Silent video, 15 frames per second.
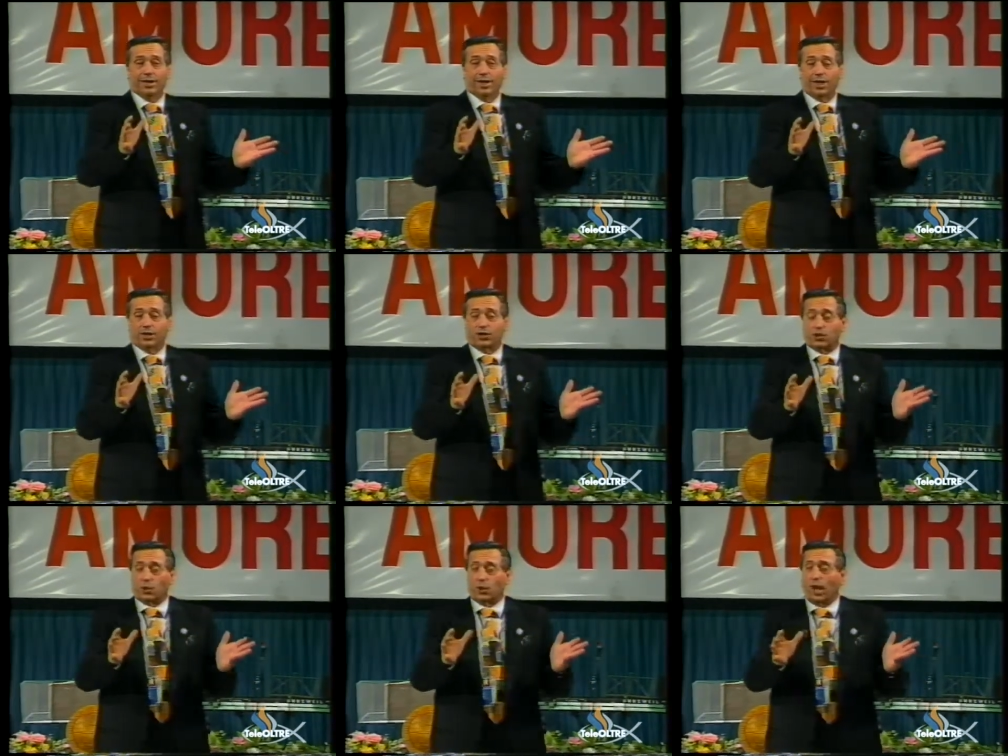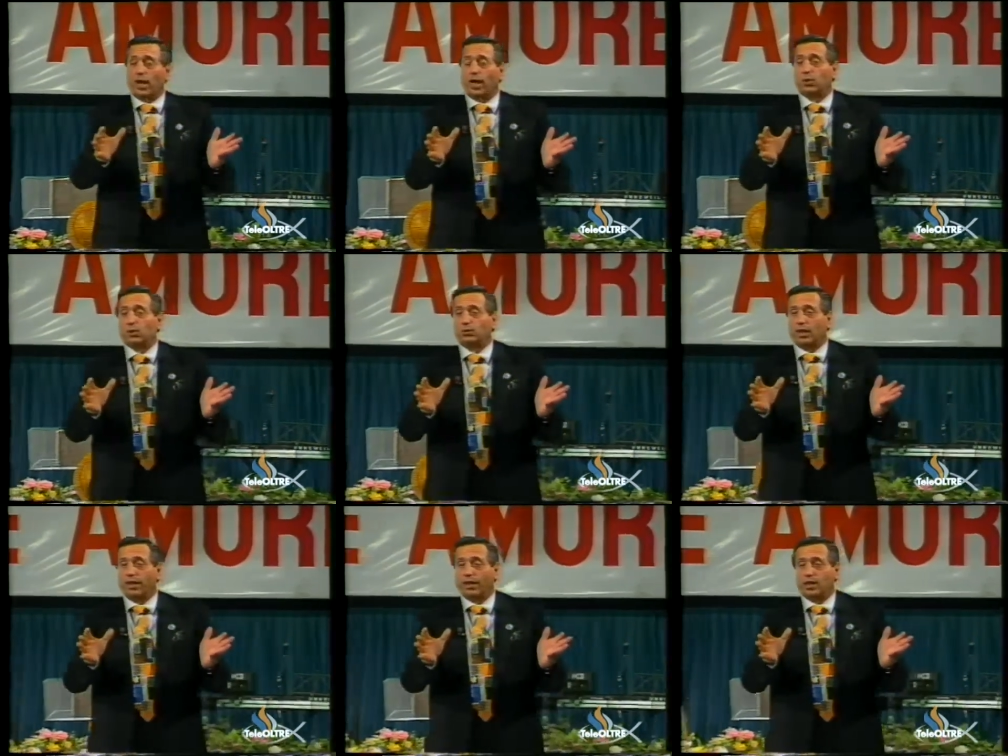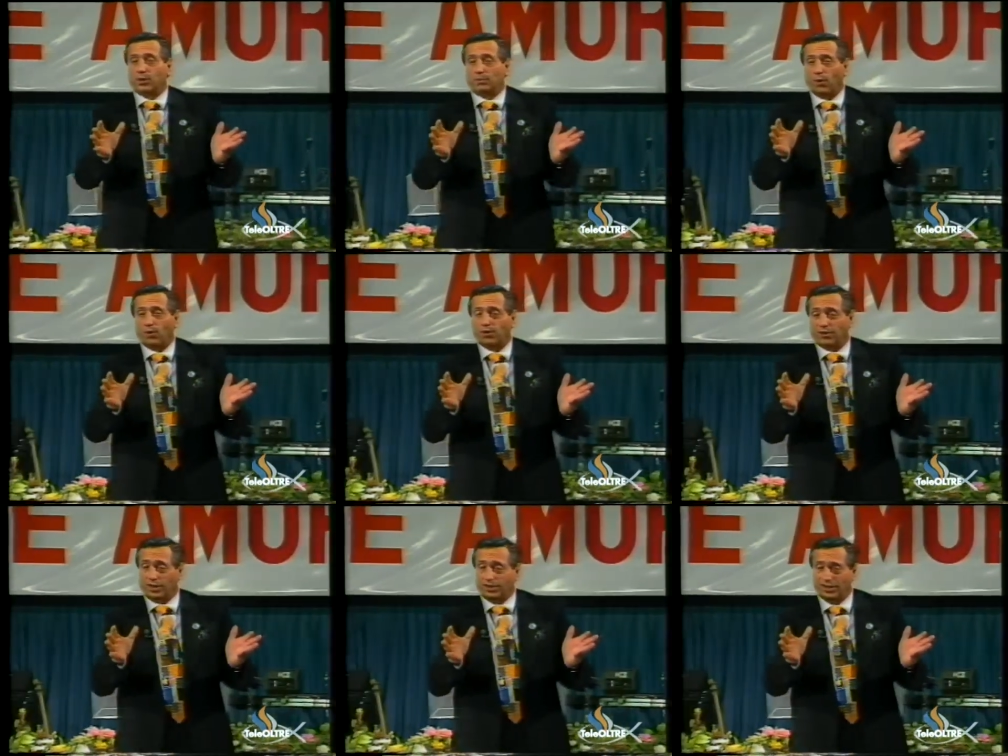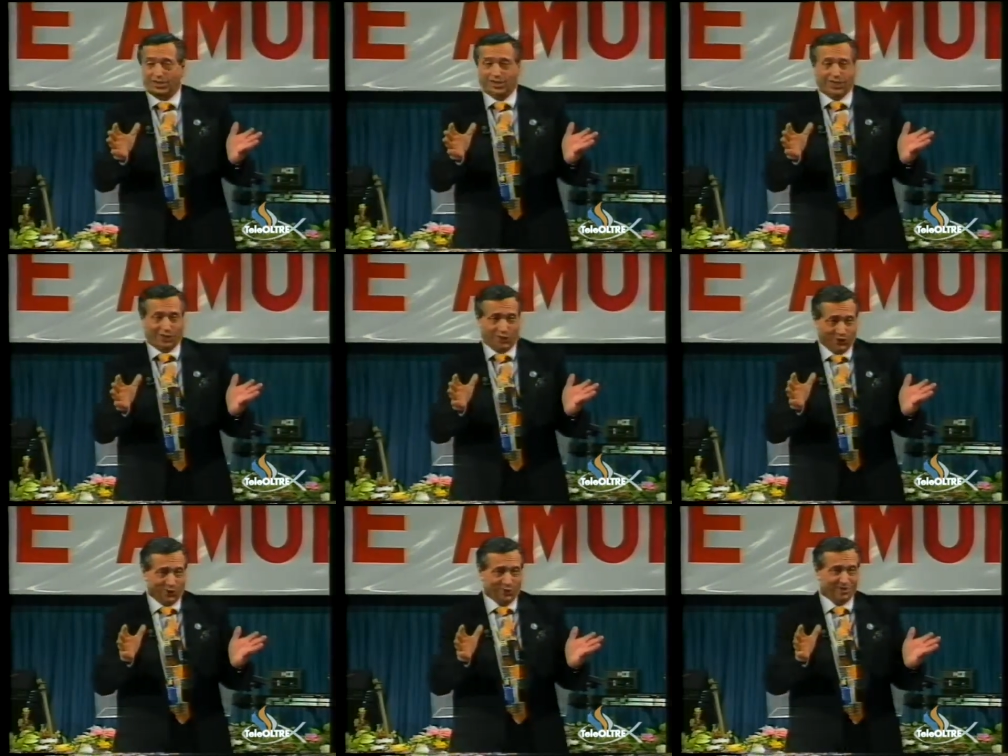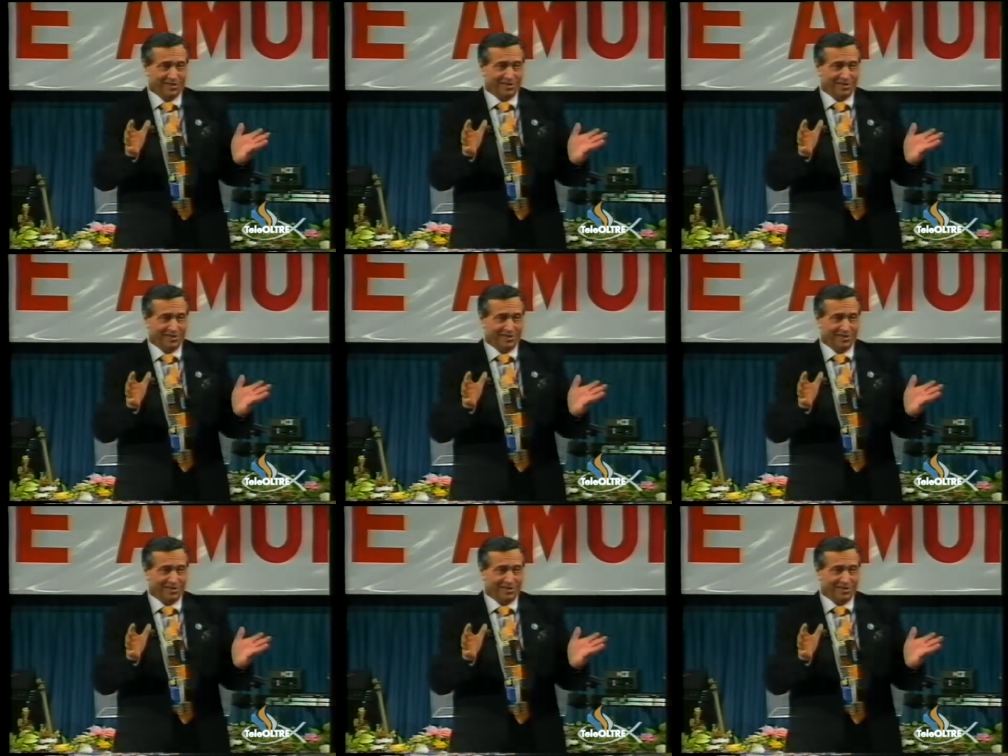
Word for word: e ci sono anche tutte le risposte di Dio